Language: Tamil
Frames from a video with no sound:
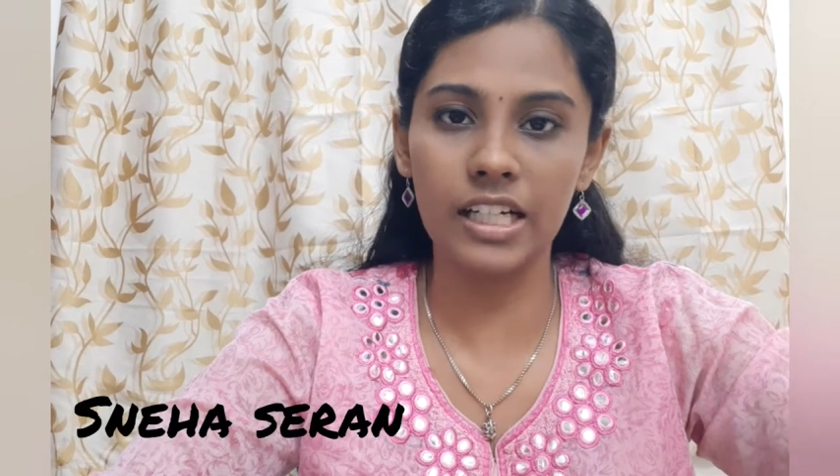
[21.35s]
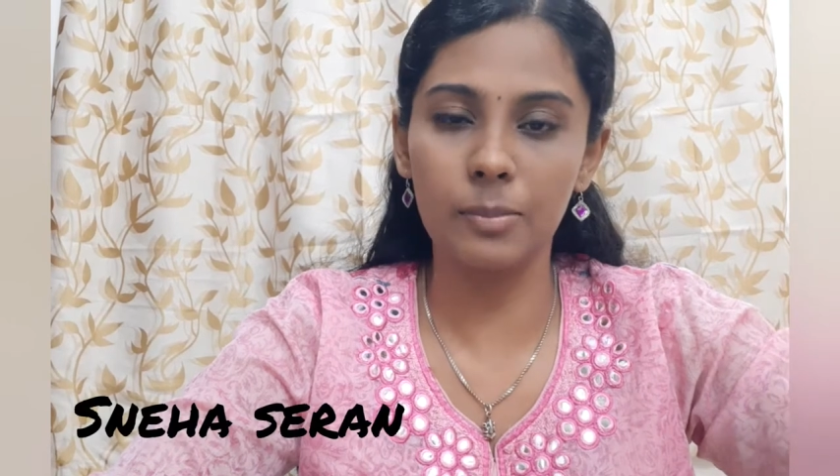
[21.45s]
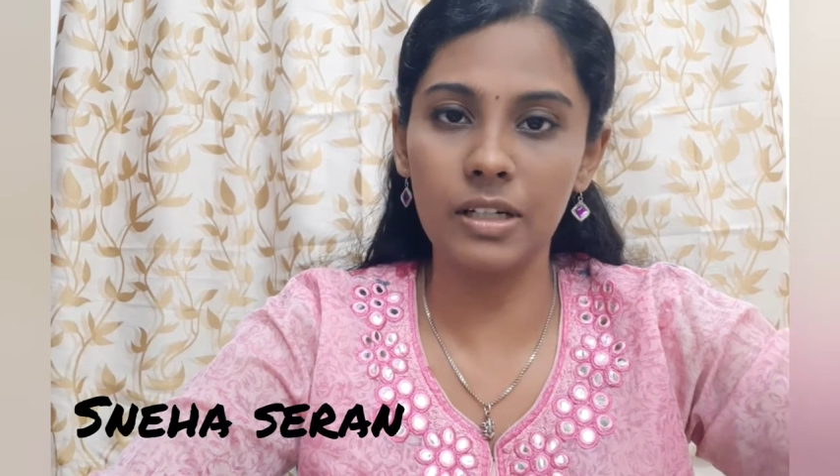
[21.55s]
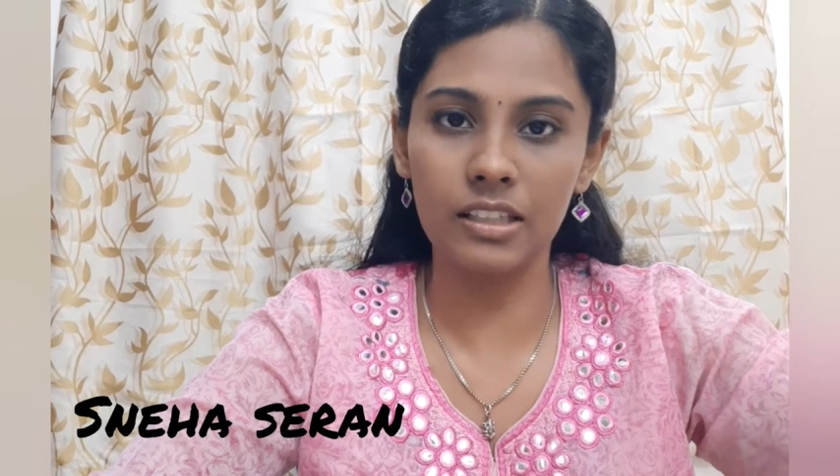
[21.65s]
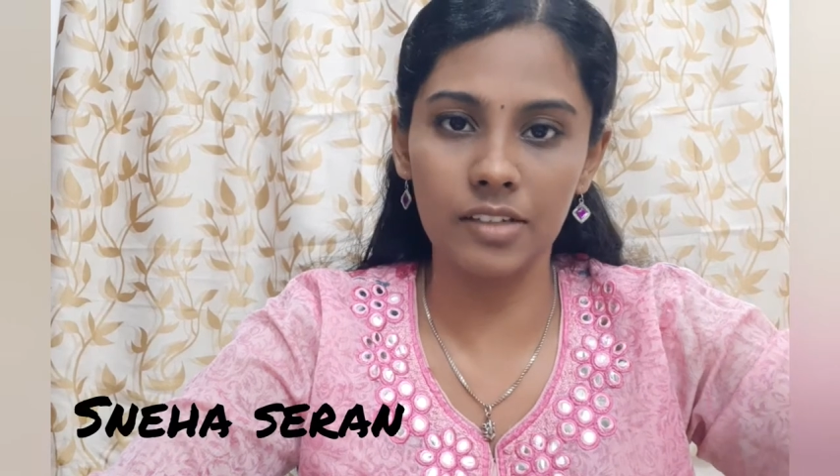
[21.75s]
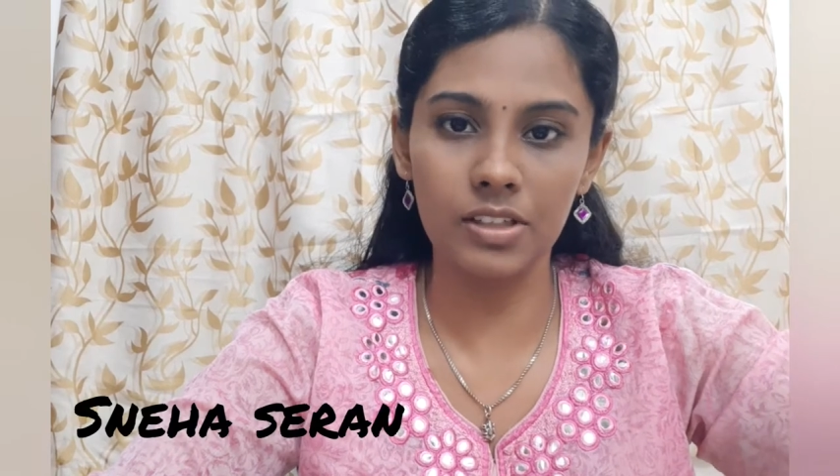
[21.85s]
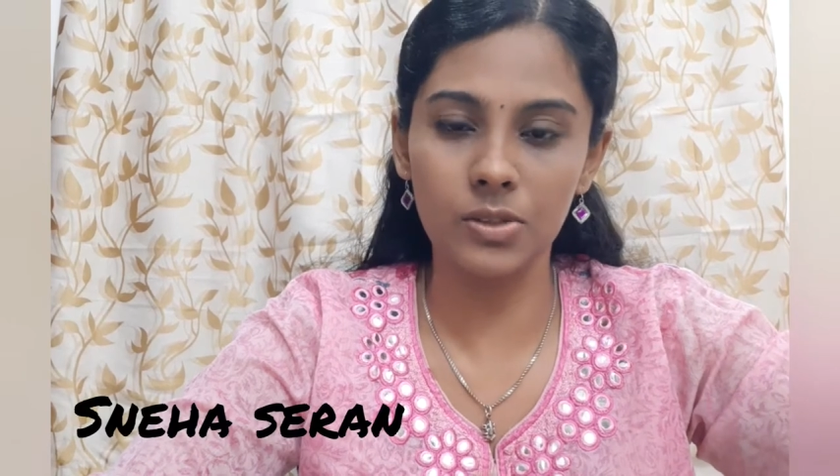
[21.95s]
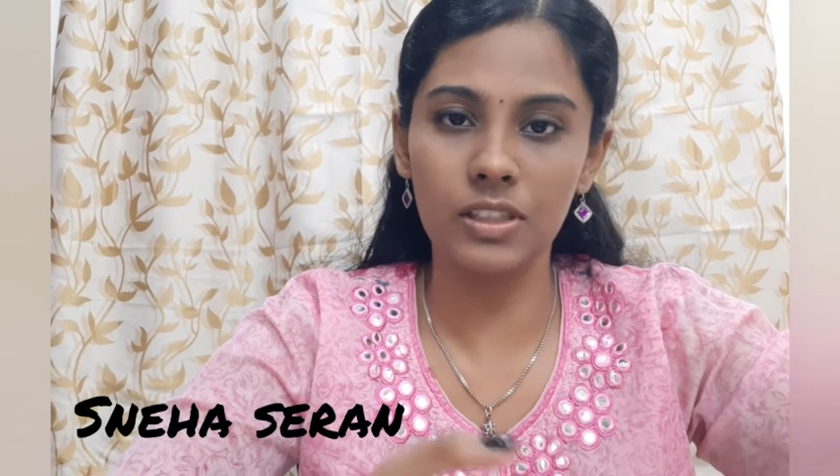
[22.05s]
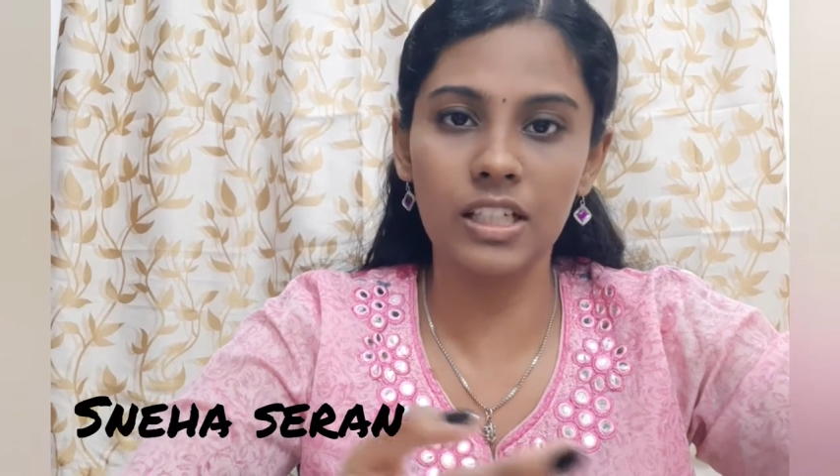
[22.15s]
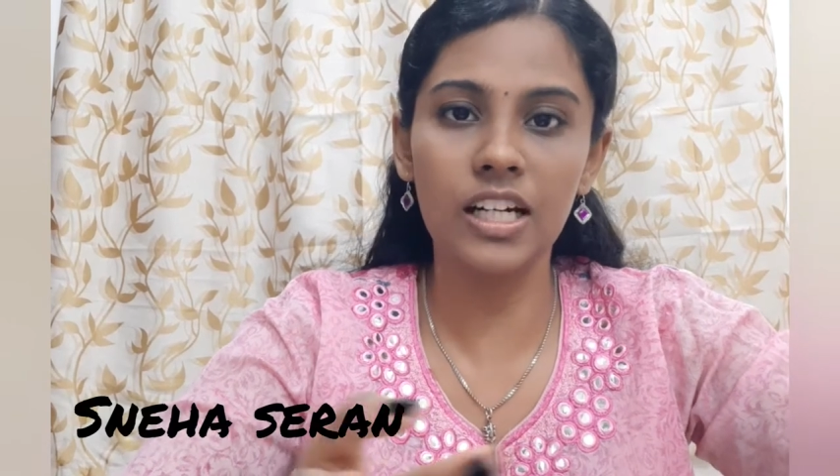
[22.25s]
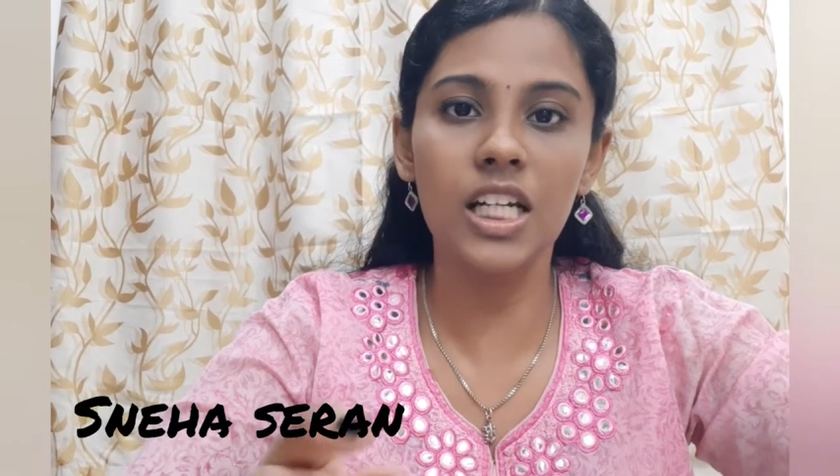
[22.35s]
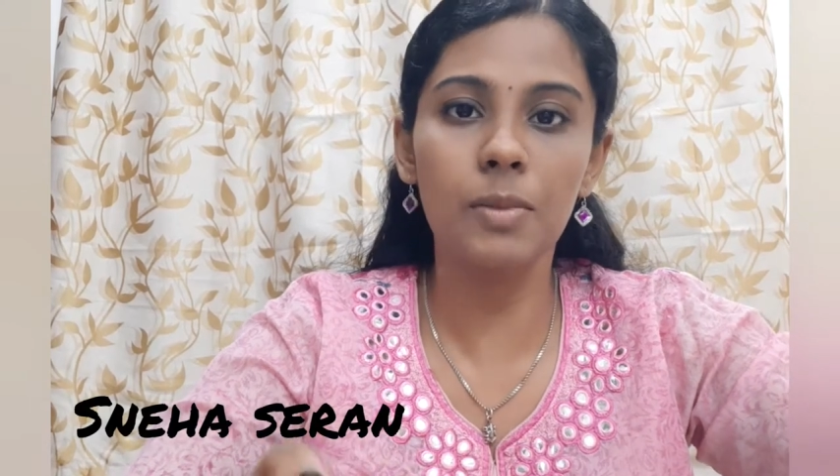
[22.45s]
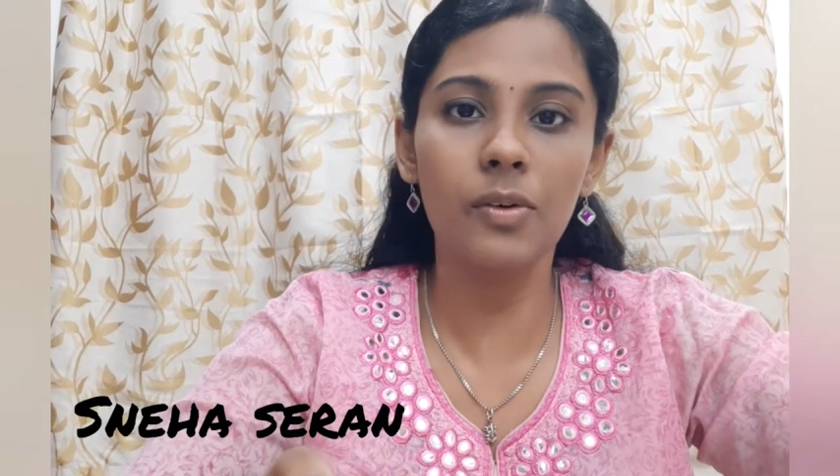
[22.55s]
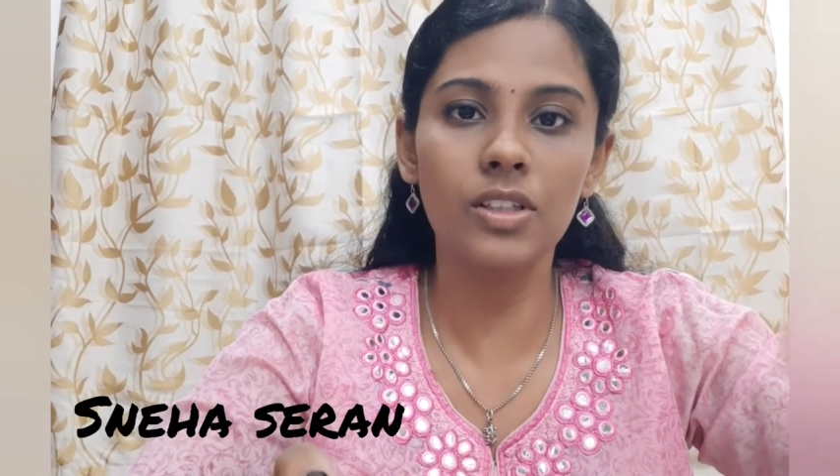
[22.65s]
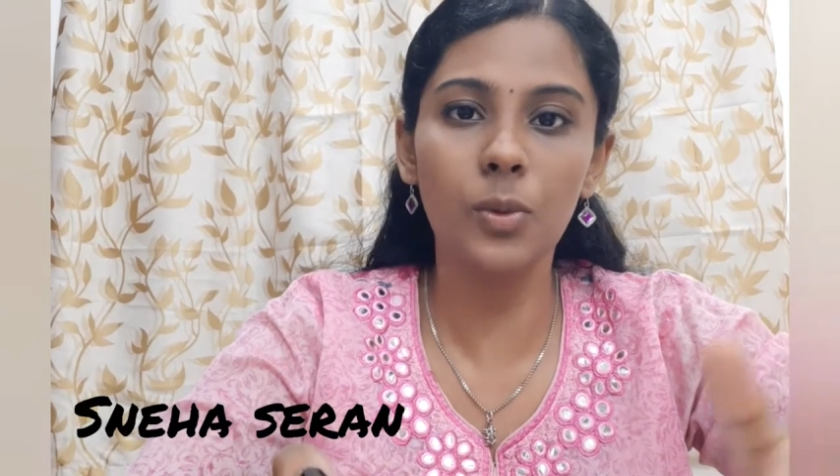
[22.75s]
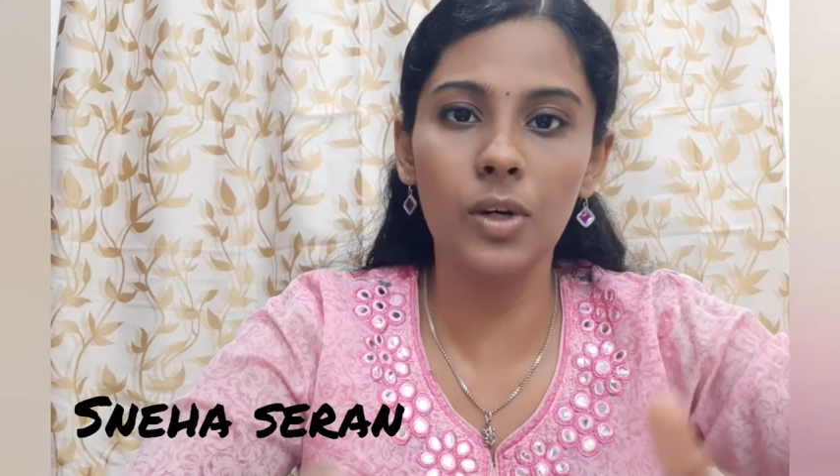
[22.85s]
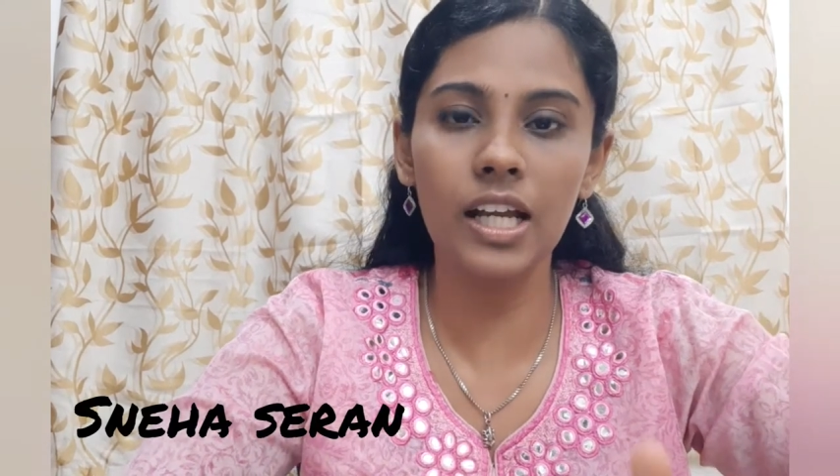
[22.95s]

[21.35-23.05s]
ட்ரீட்மெண்ட் தேவை ஸோ இது ரெண்டுமே வந்து